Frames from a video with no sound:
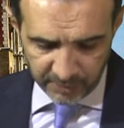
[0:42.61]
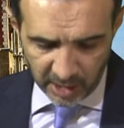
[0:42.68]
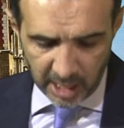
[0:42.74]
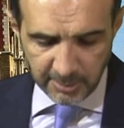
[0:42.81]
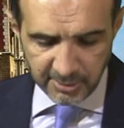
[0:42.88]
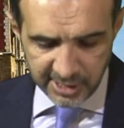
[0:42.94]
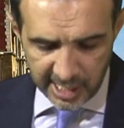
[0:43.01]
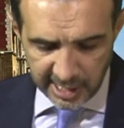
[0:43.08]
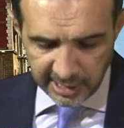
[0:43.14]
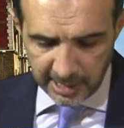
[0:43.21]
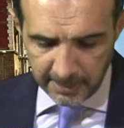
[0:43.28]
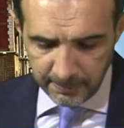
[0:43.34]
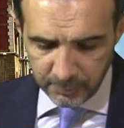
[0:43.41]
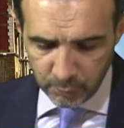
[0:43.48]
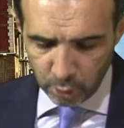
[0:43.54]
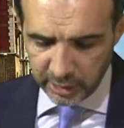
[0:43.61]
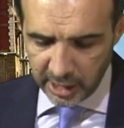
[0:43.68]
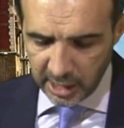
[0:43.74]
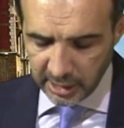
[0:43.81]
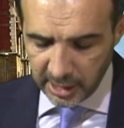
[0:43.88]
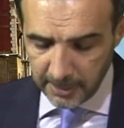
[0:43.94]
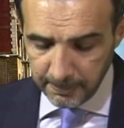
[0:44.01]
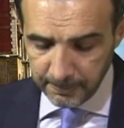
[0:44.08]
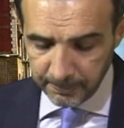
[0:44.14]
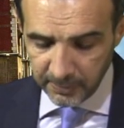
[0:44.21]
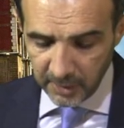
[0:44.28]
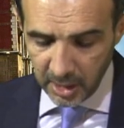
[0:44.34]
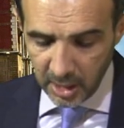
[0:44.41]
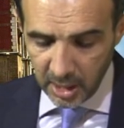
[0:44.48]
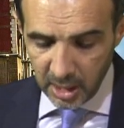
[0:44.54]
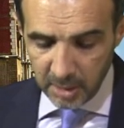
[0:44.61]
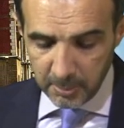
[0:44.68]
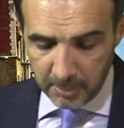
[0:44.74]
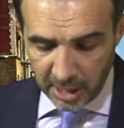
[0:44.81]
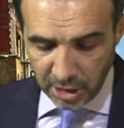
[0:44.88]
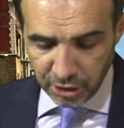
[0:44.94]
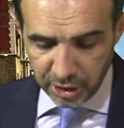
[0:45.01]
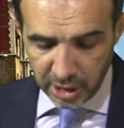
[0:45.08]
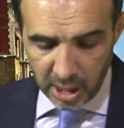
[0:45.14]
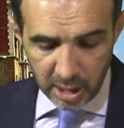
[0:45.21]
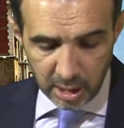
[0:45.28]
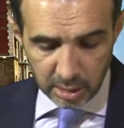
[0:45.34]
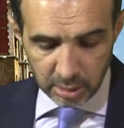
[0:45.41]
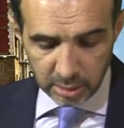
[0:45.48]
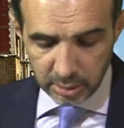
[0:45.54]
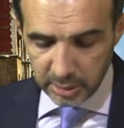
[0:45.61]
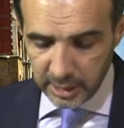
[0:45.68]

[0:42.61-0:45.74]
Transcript: Amsterdam, Rotterdam başta